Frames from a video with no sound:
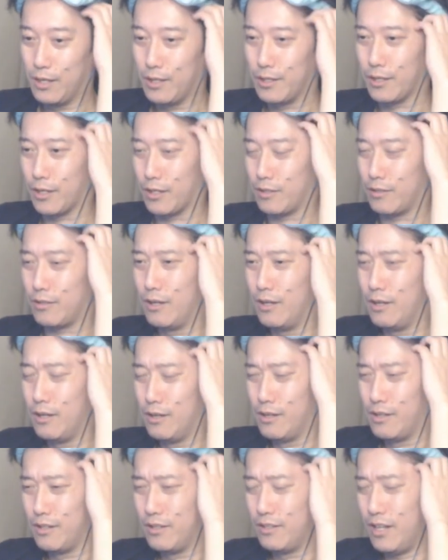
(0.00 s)
なんか
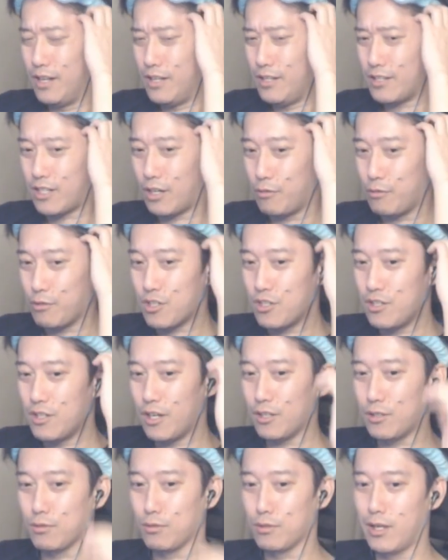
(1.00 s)
何か失
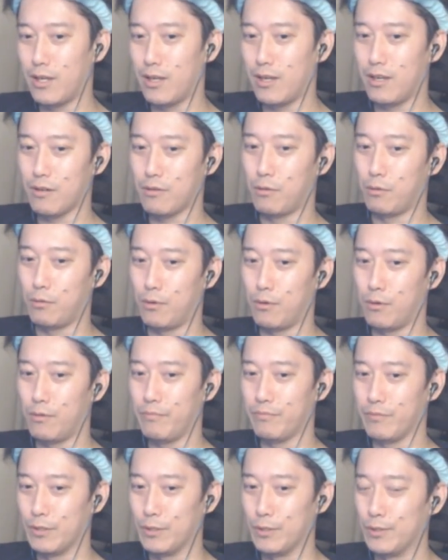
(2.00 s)
いそうで、この、
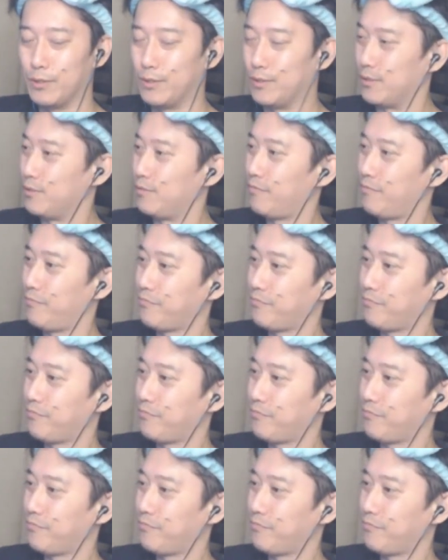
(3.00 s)
うん。